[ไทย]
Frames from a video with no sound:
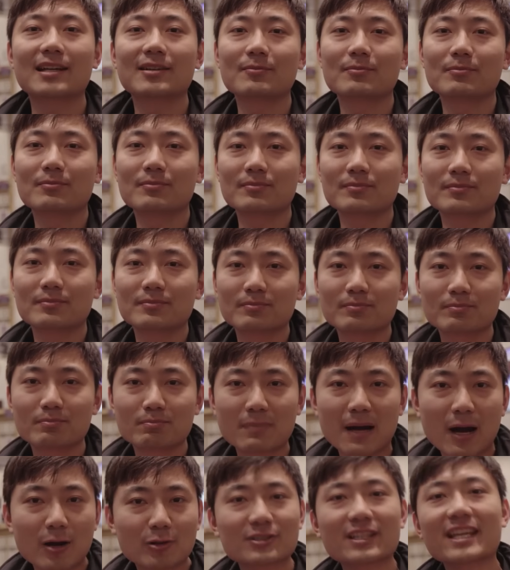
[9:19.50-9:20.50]
ร
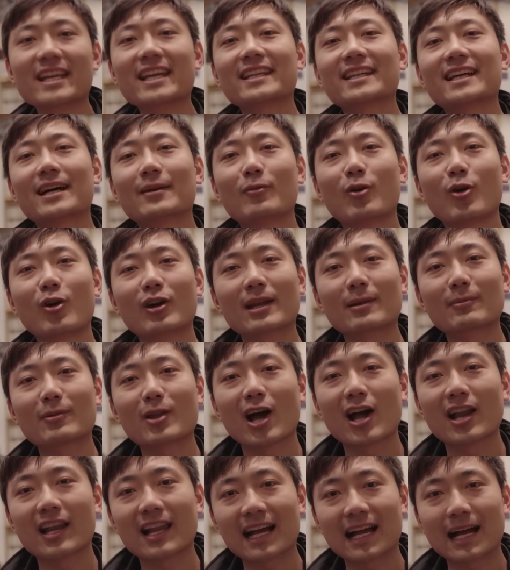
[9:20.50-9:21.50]
เบลตี้เทอร์โบ เรีย
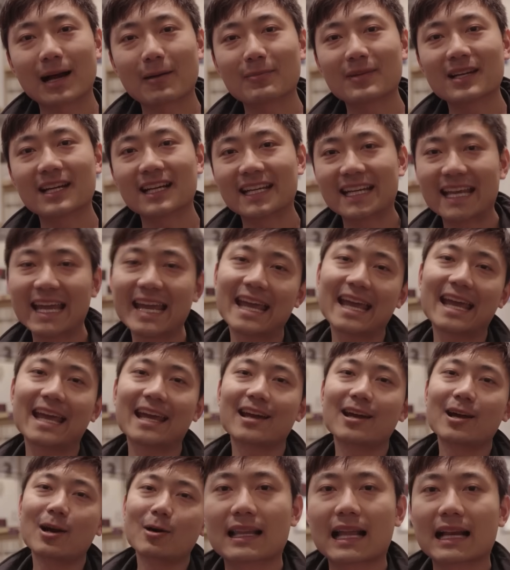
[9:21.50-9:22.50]
บร้อยแล้วครับ 1K
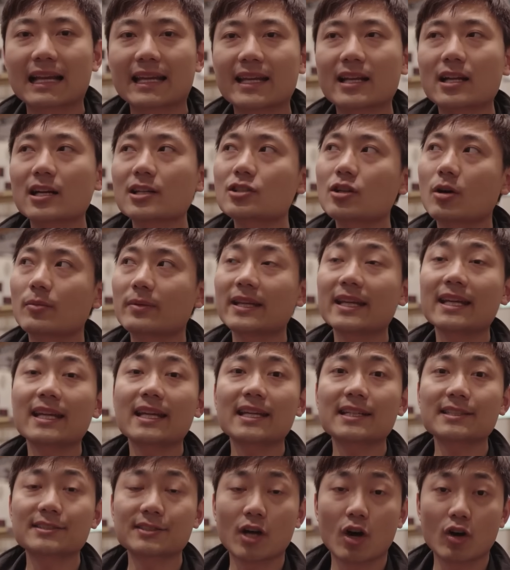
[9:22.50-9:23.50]
ครั้งนี้ก็จบ
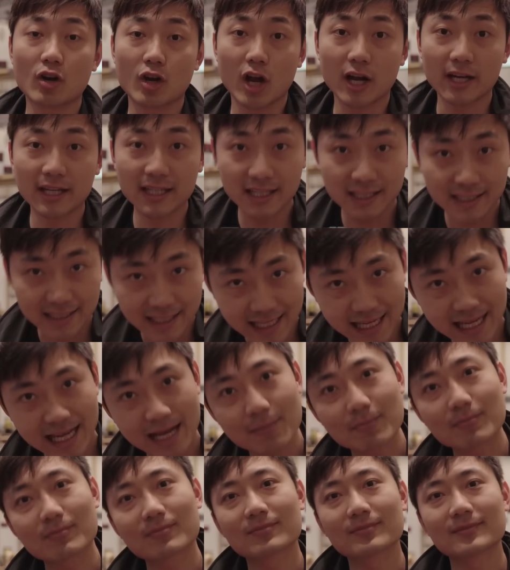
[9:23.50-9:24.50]
ที่ 201 นะ
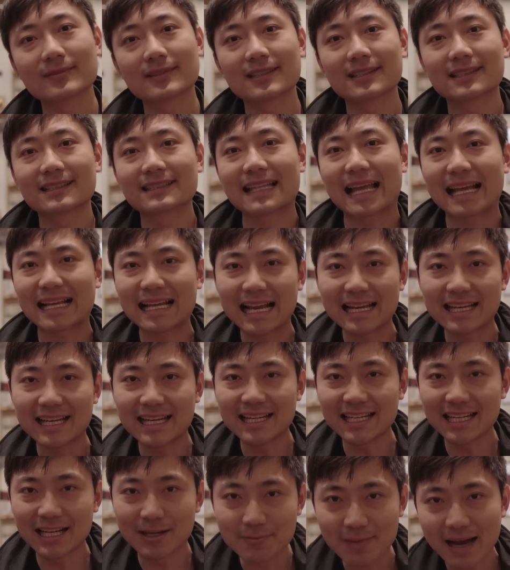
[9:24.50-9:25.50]
ครับรายการ
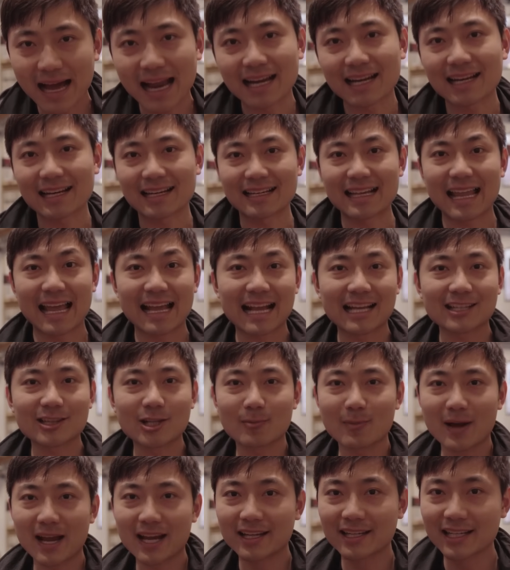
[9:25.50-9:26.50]
นี้ 1,000 รายการ
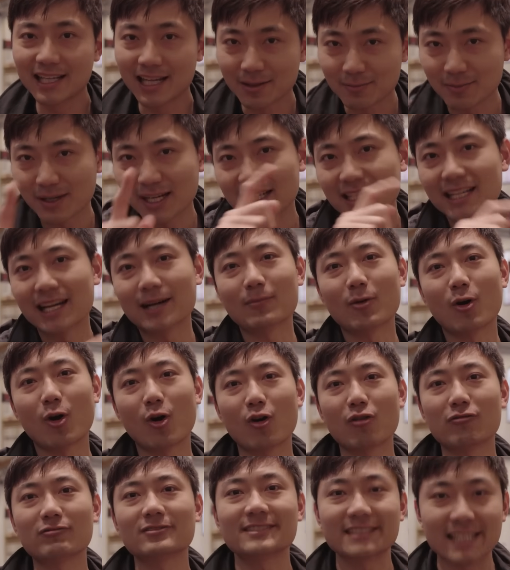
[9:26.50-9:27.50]
ต่อไป 10,000เทอร์โบ
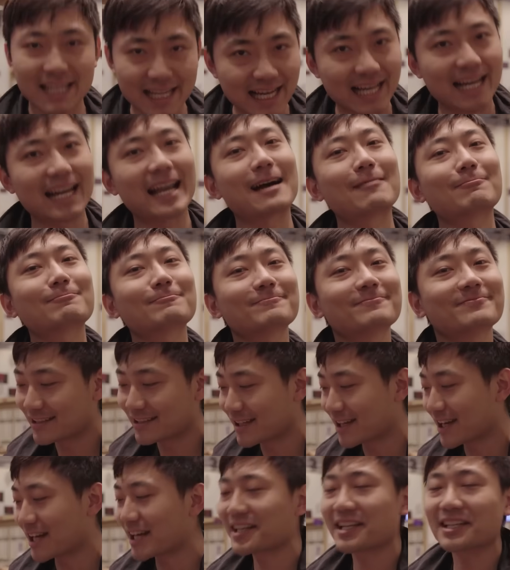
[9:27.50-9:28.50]
เจอกันครับ
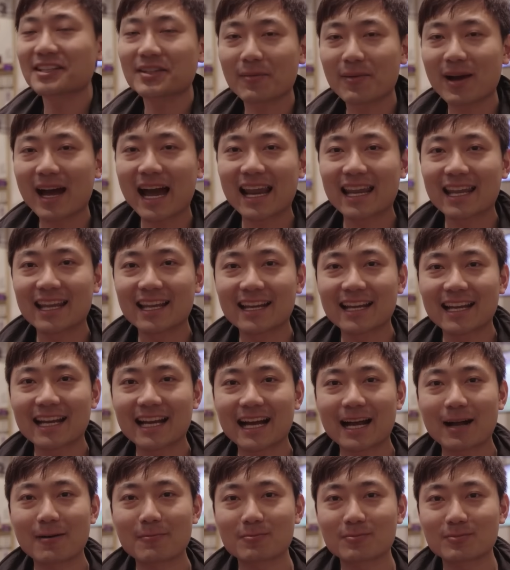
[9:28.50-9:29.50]
แล้วก็ที่สำคัญเลย
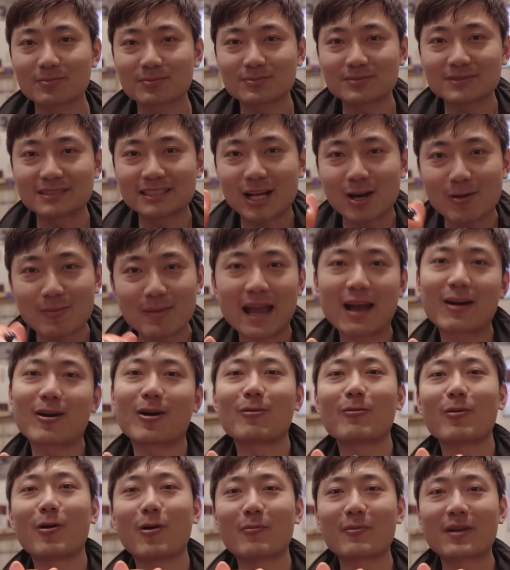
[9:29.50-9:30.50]
นะครับ เจ้าแมว
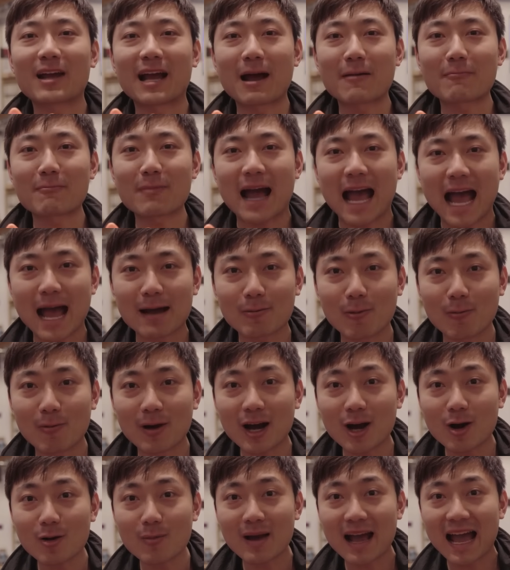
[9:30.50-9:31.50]
ของผมนะครับ พาผม
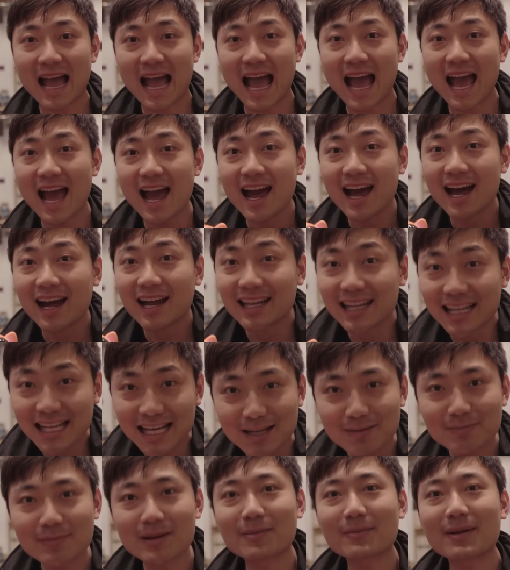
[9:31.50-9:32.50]
เข้ามา
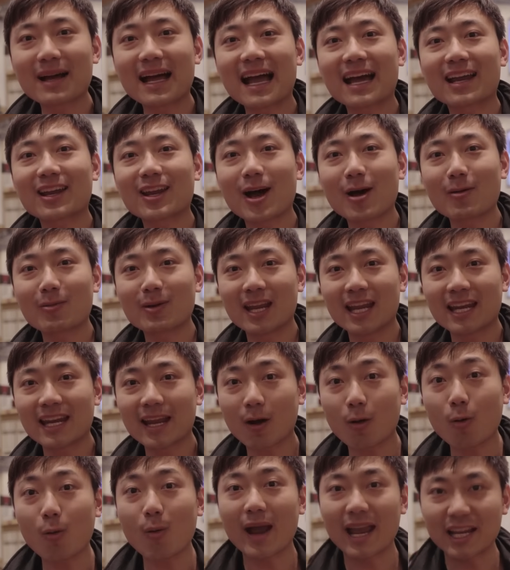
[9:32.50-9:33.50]
ลึกมากๆ รอบนี้
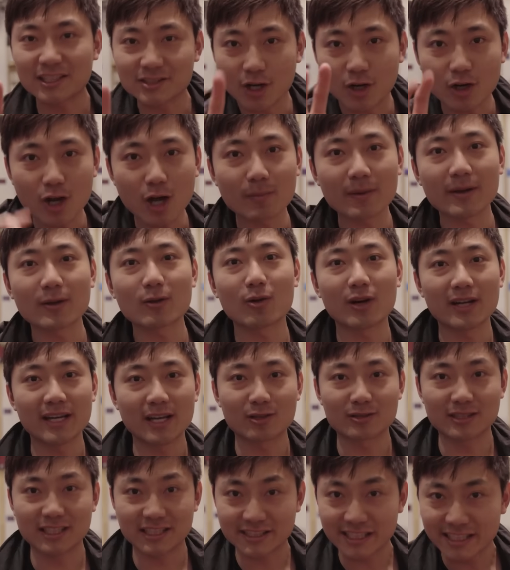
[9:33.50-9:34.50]
ได้คู่เอสองรอบในทัวร์
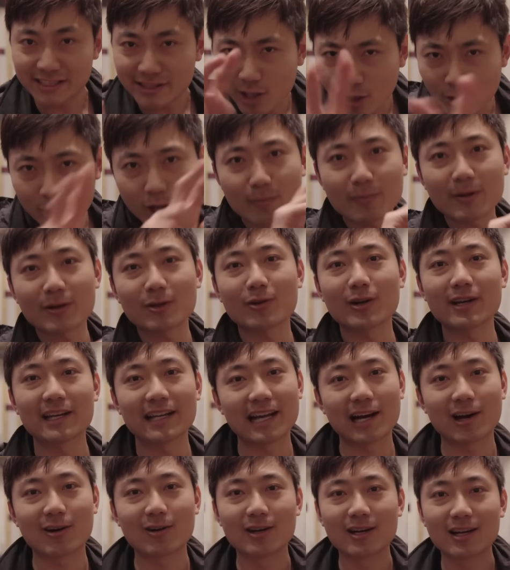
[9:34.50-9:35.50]
เดียว ติดเซตสองรอบในทัวร์
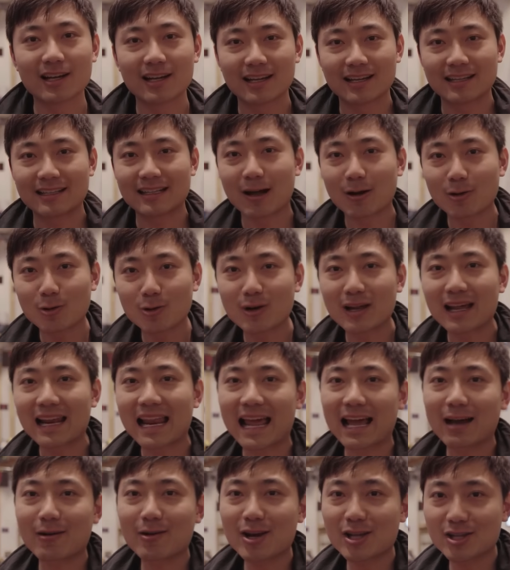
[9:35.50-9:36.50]
เดียว เรารู้แล้
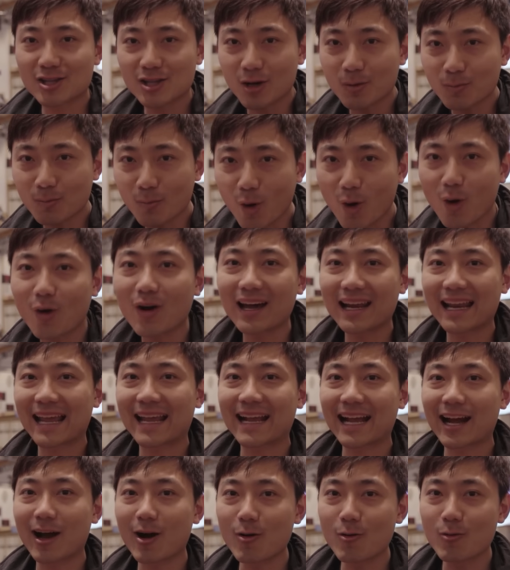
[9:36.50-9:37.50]
วแหละ ว่าเราต้องพกอะไร
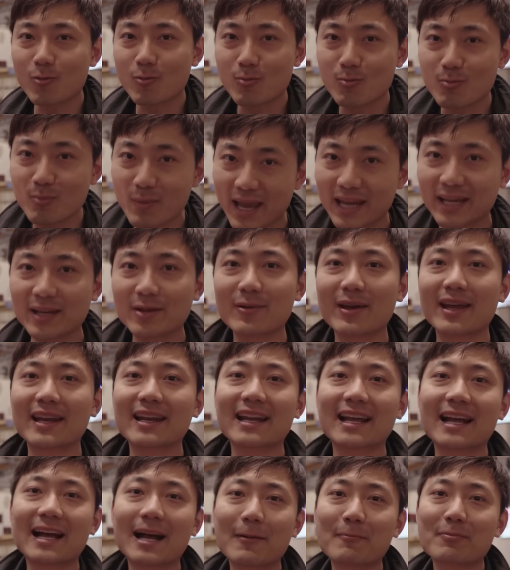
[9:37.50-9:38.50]
เข้าเมนิเวน
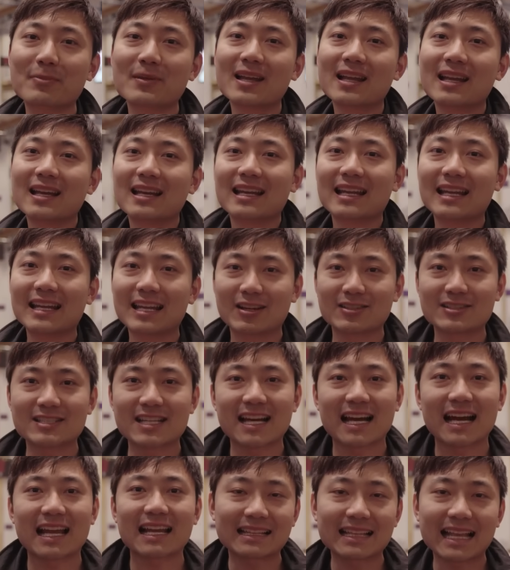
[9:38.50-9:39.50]
ต์นะครับแล้วเดี๋ยว
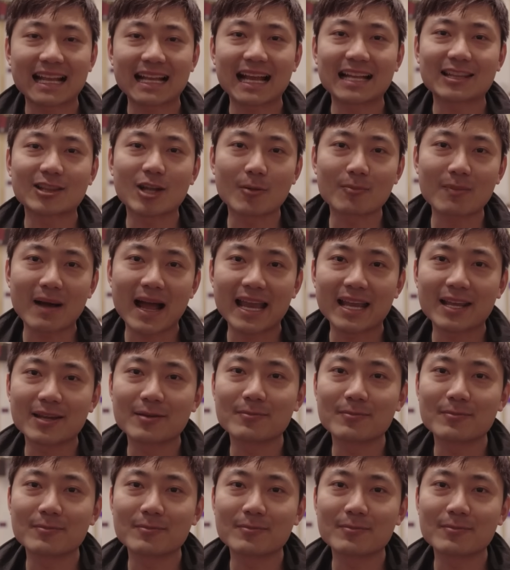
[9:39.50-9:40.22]
เจอกันรายการต่อไป